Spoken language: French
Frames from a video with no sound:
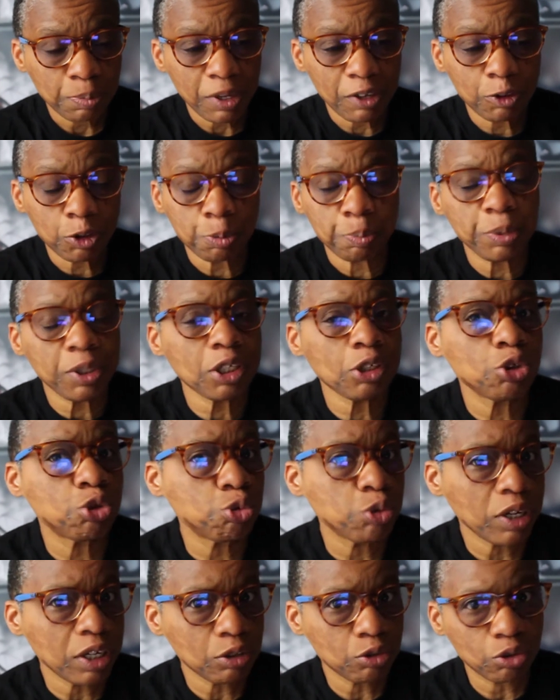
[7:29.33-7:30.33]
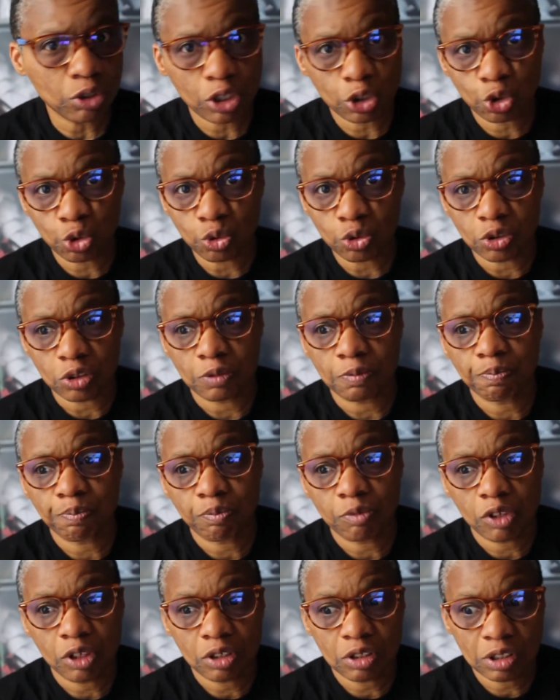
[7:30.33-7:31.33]
spirituel de la chose.
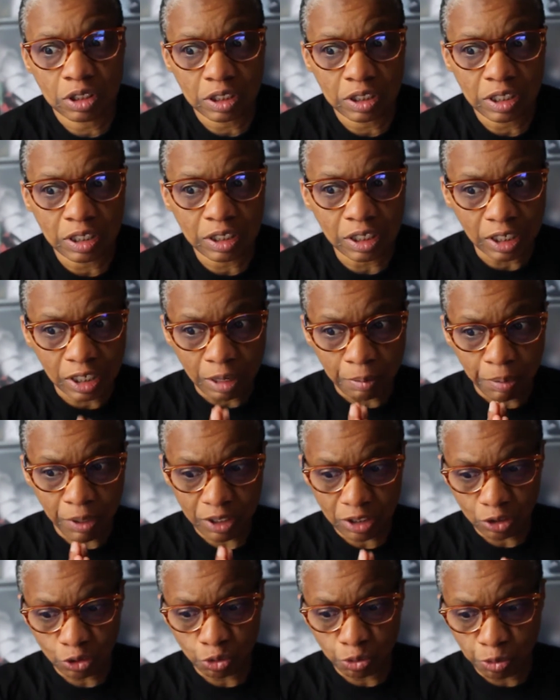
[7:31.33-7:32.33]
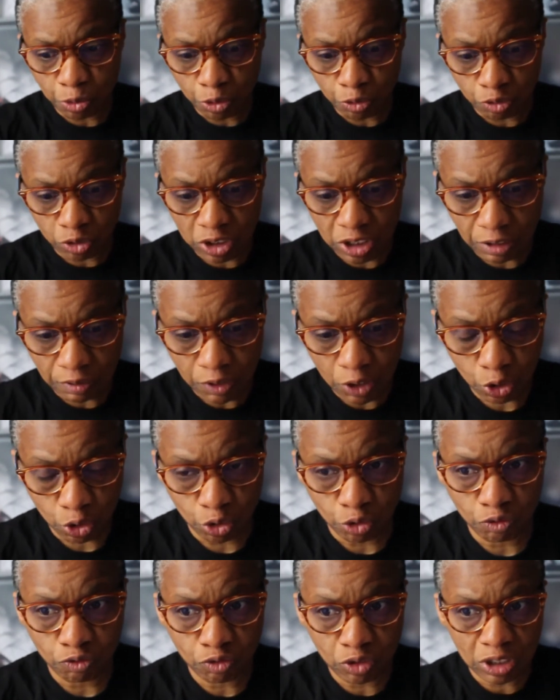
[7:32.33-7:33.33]
C'est-à-dire qu'à partir du moment où vous savez
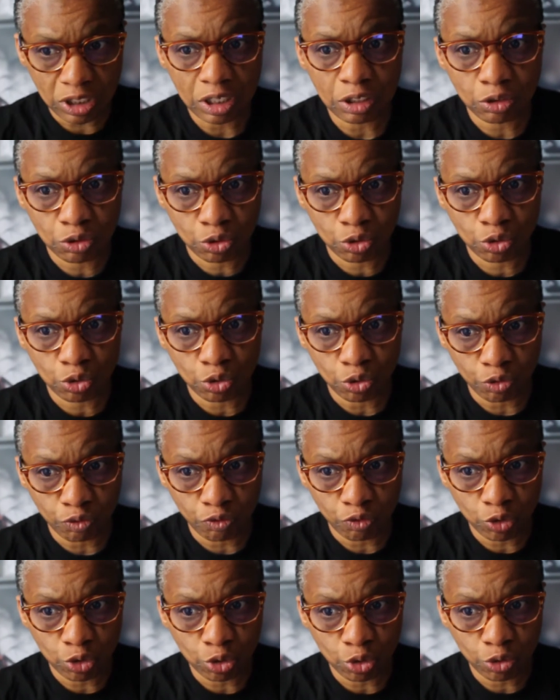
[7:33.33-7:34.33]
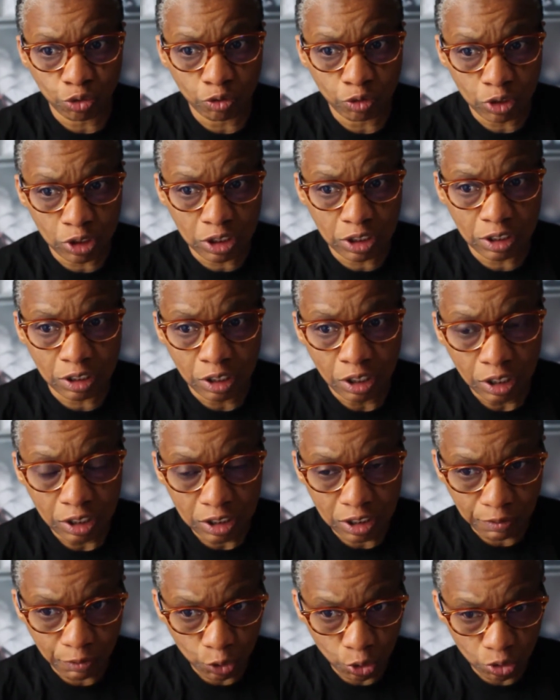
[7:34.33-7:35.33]
que vous êtes sur votre...
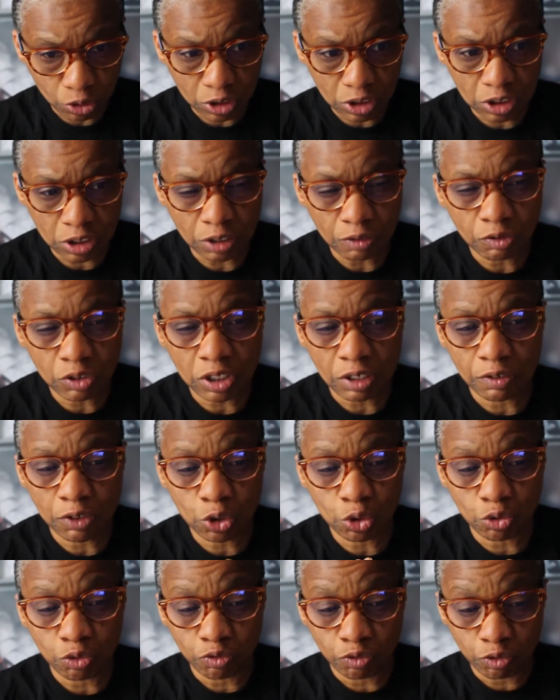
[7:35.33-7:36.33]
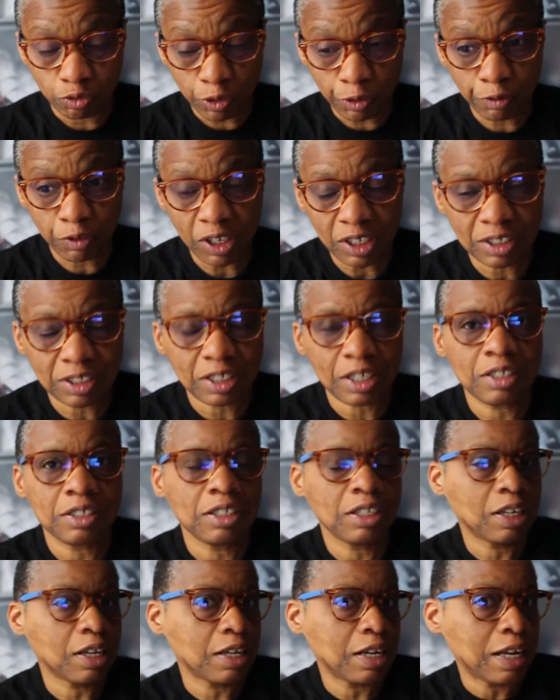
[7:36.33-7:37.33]
C'est votre destinée, vous savez ce que vous devez faire, ça
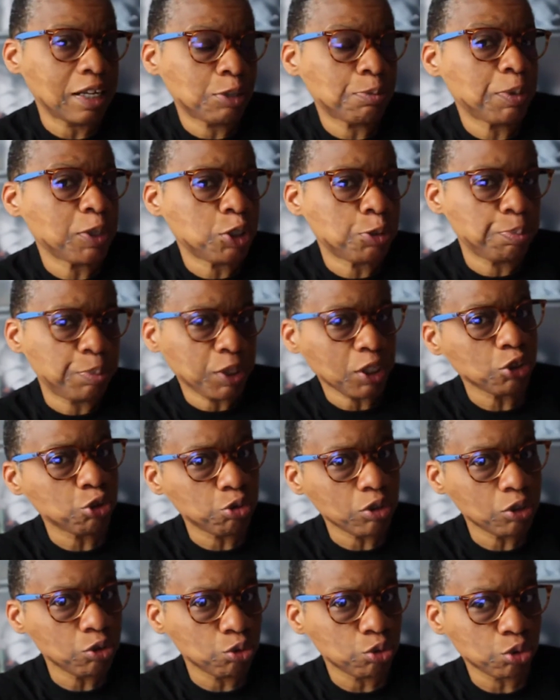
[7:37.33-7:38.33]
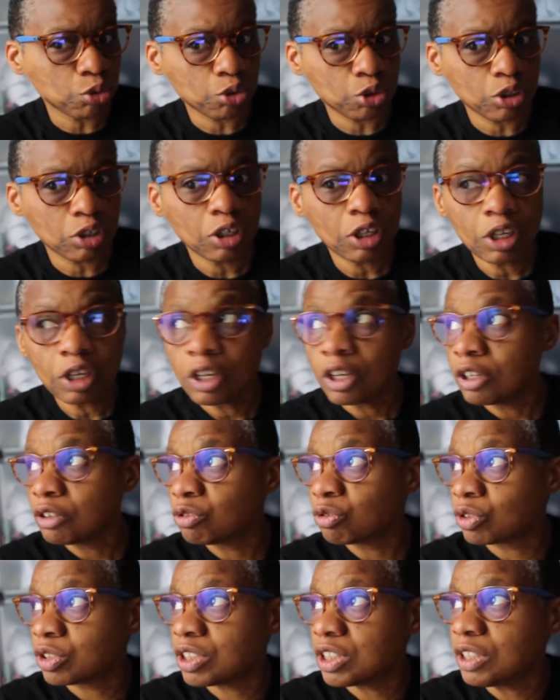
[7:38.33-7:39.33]
c'est l'aspect spirituel du truc.
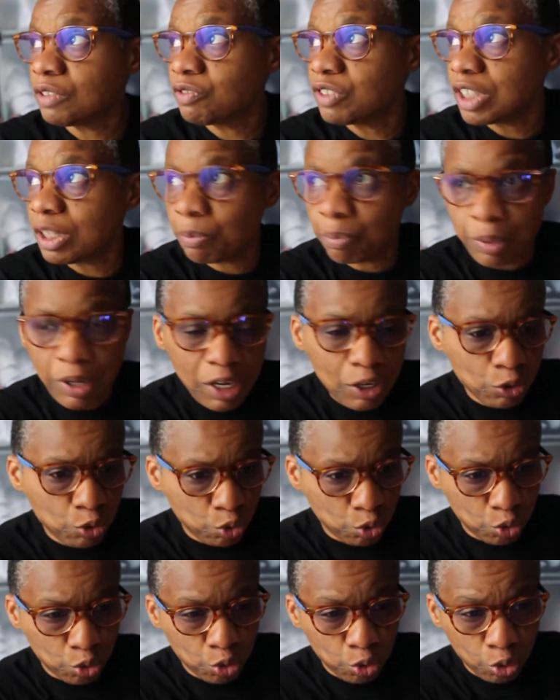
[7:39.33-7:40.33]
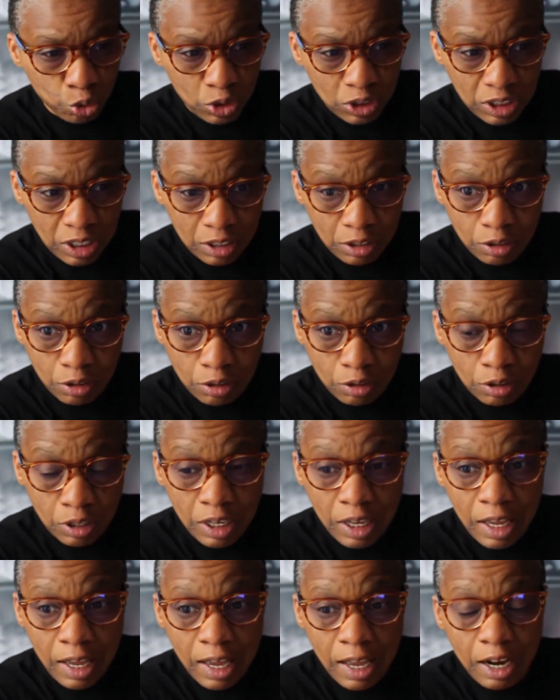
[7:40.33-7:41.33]
Donc si vous n'êtes pas sur cette... Euh,
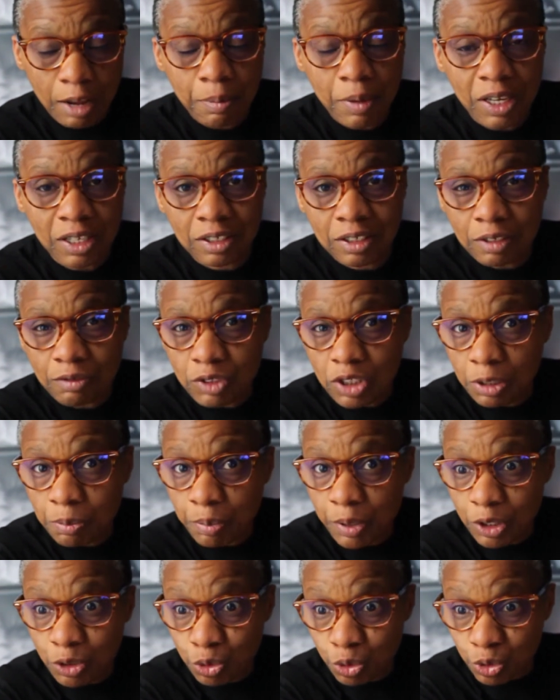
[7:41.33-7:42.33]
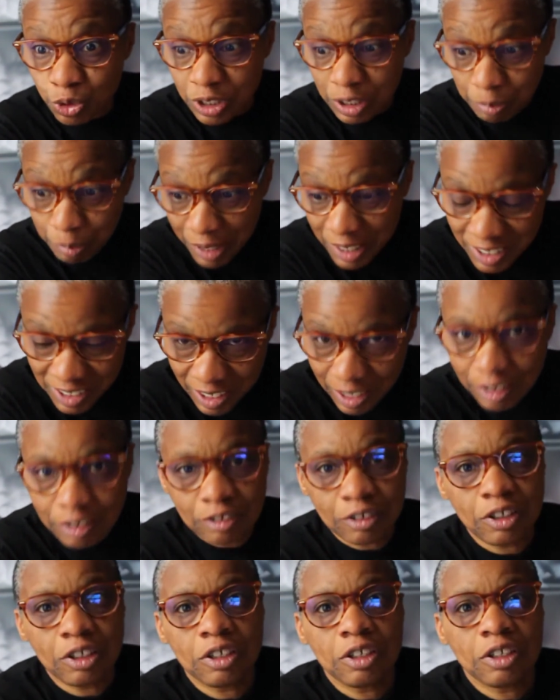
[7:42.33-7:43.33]
à la base, si vous n'êtes pas sur cette base-là,